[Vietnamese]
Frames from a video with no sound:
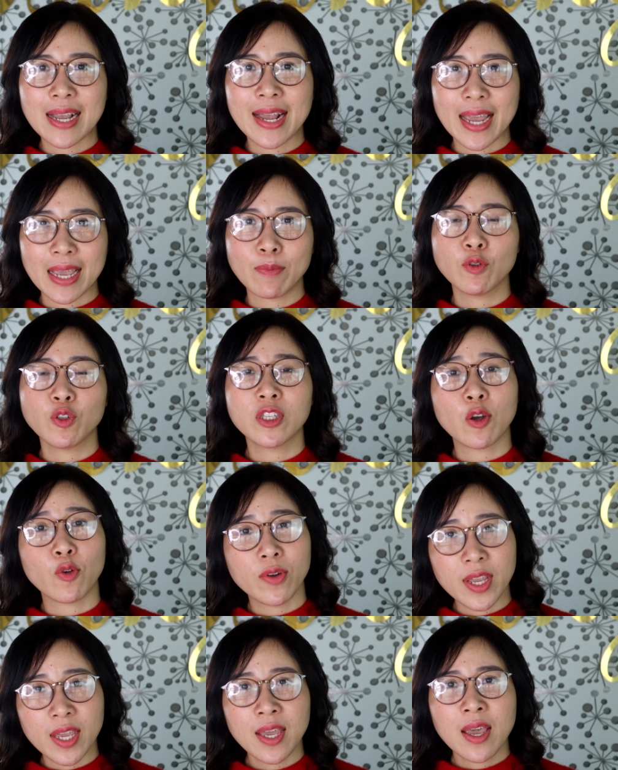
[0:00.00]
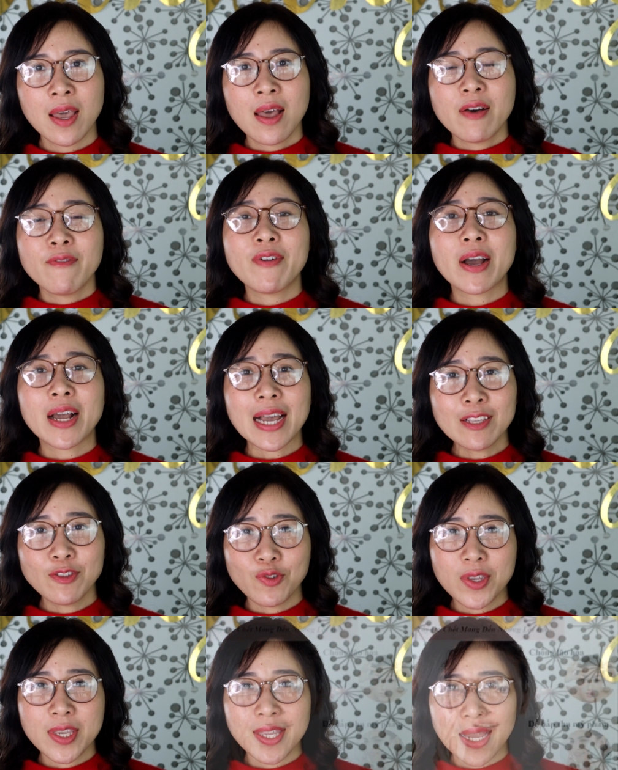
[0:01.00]
da ngày một xấu đi. Và
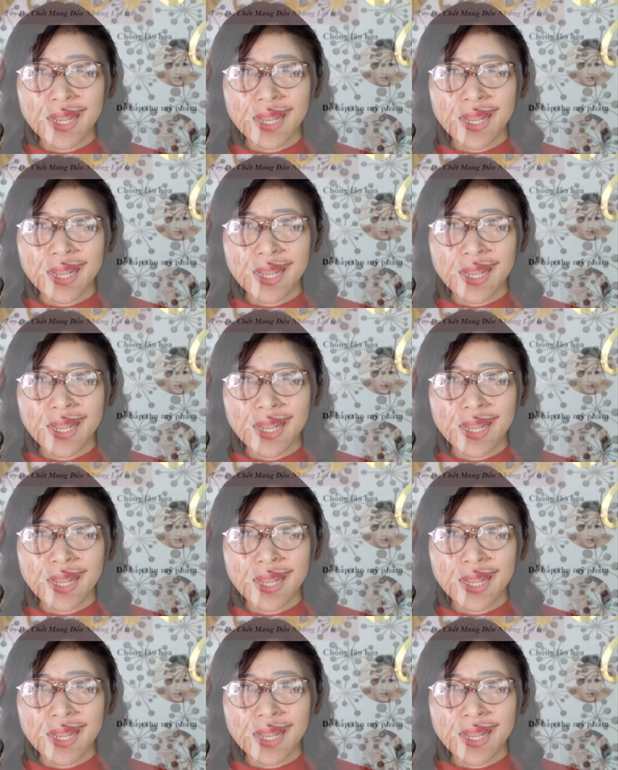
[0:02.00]
cách duy